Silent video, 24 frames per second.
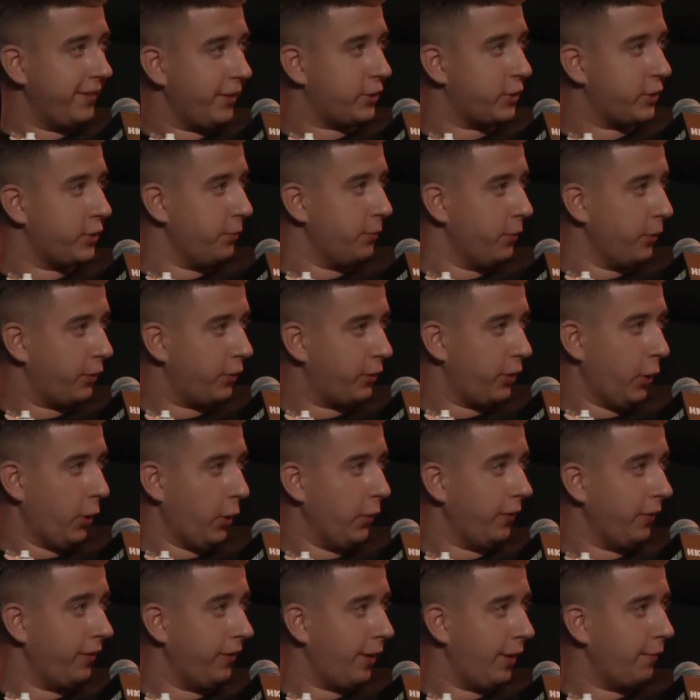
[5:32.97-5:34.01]
Zacznijmy od
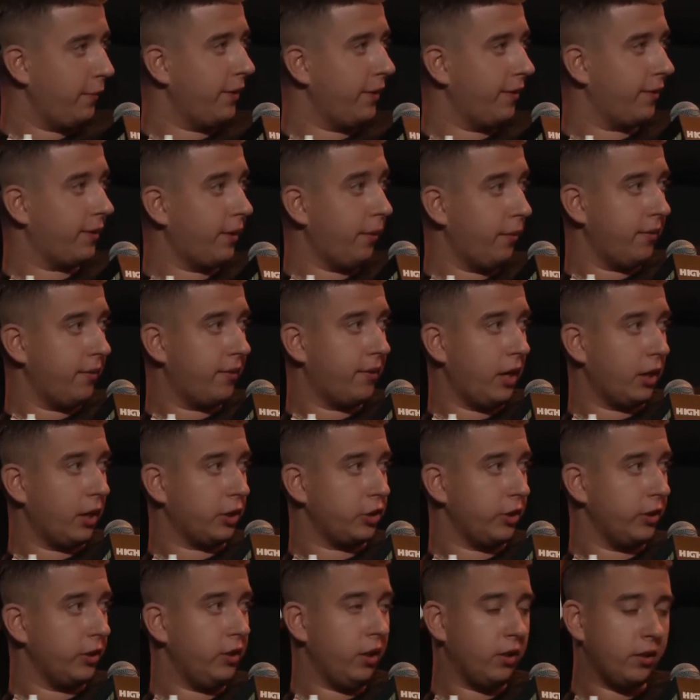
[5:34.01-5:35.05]
tego. Jakby na samym
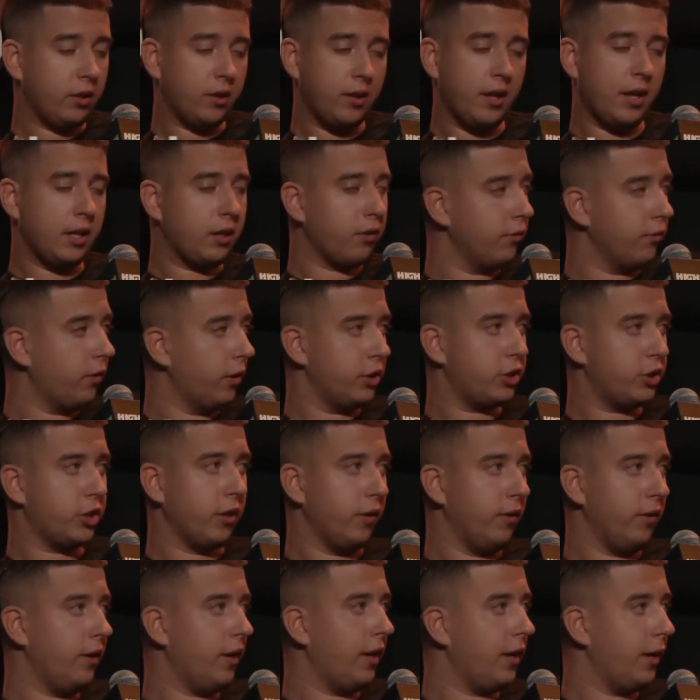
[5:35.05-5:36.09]
starcie. Do donate'ów, do
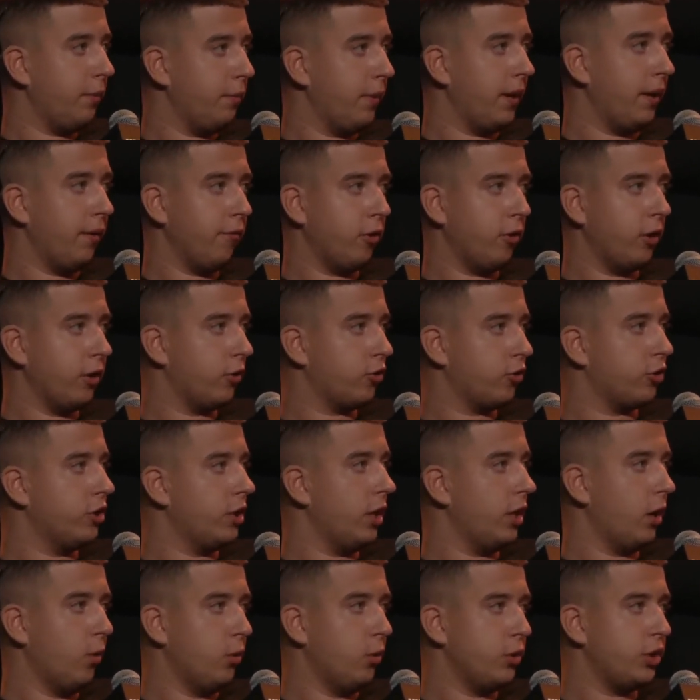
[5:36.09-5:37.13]
niczego. Ja nie brałem w ogóle
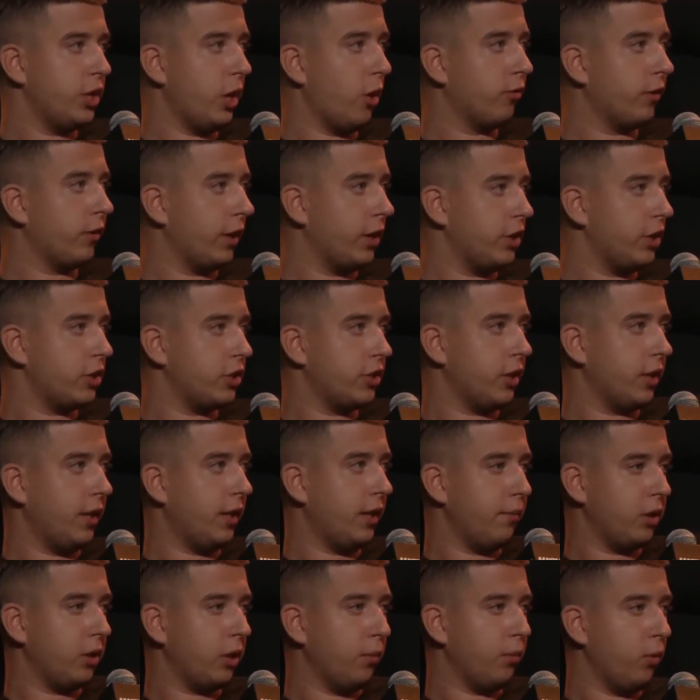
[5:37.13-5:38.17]
czynnego udziału w takich rzeczach.
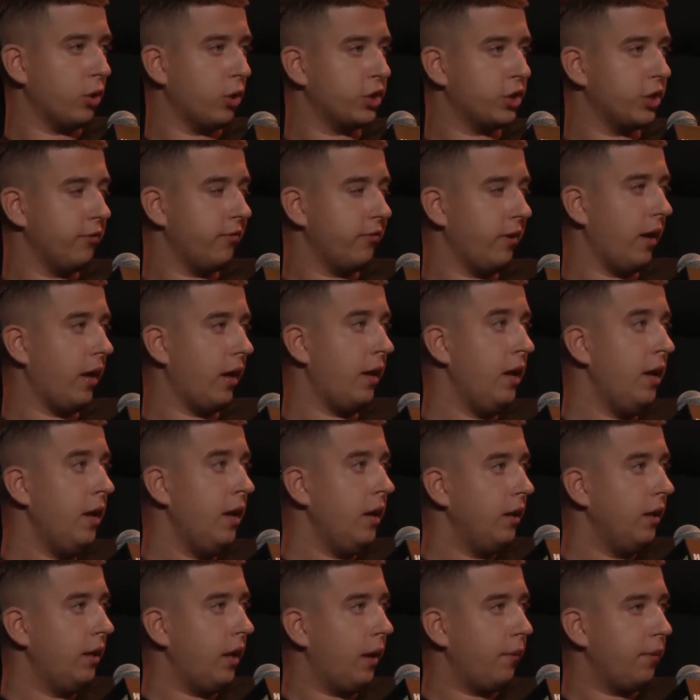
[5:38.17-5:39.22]
Dla mnie to było krzywe.
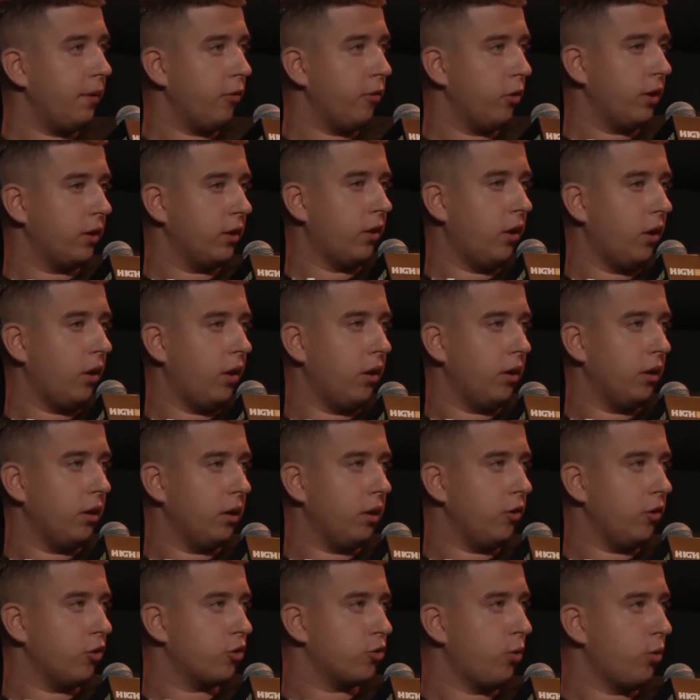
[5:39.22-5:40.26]
Dla mnie w ogóle to
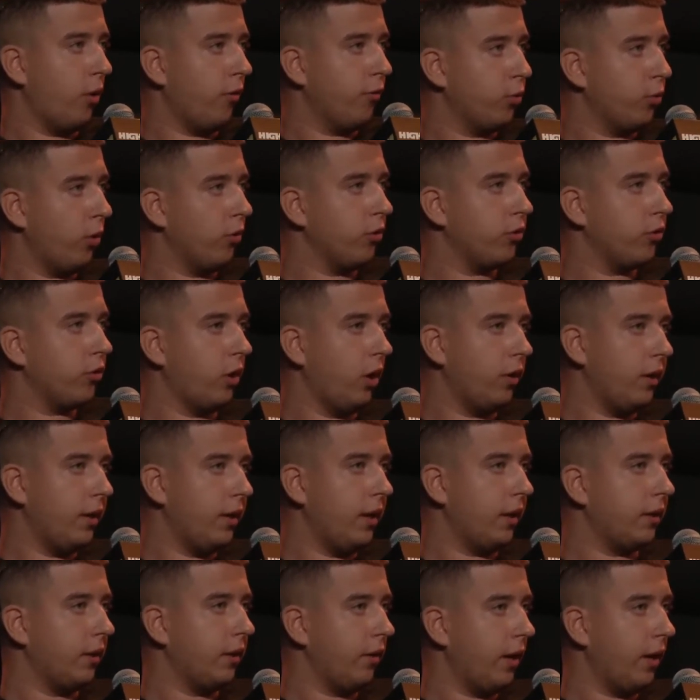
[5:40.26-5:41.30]
szło w złą stronę,
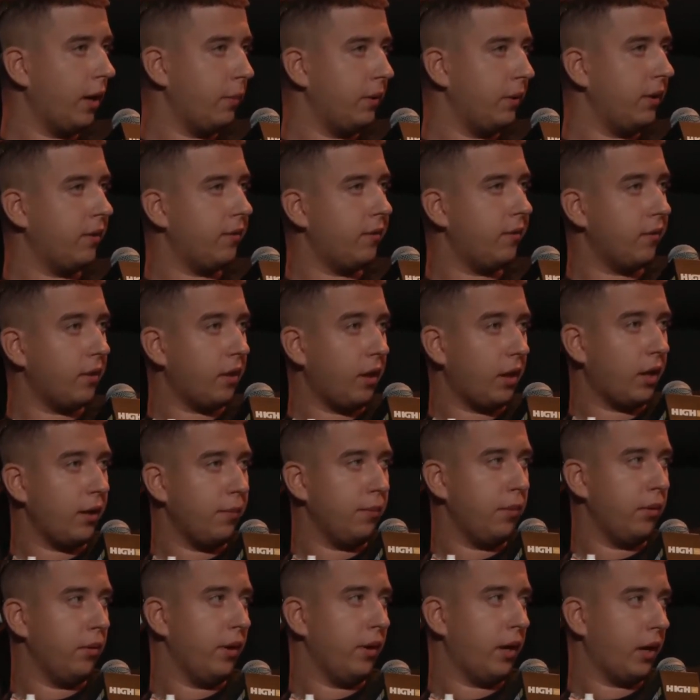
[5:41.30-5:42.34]
dlatego jakby decyzje
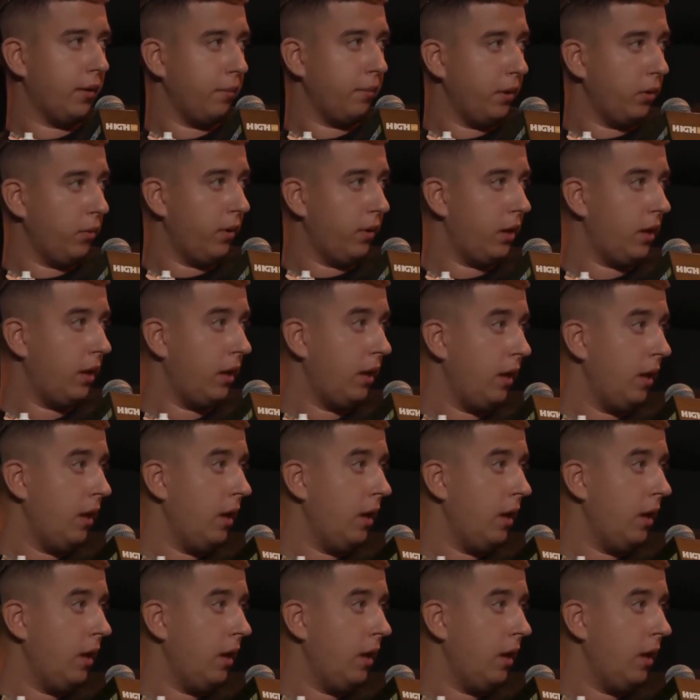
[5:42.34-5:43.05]
takie były, jakie były.